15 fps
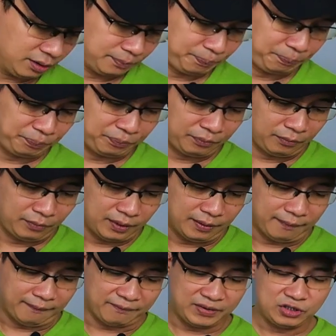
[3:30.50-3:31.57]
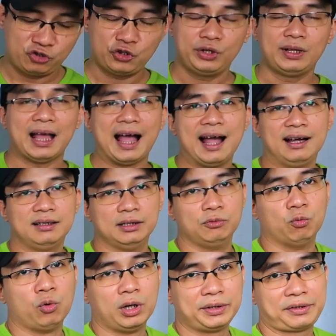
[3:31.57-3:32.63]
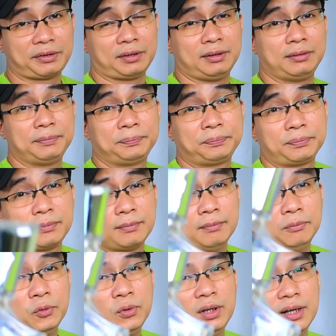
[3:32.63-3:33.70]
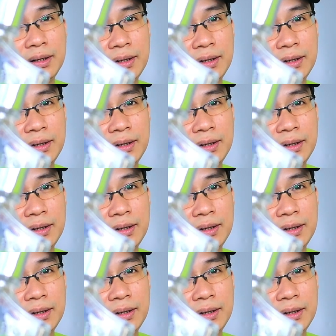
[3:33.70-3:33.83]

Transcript: nữa Virgin Island Water mùi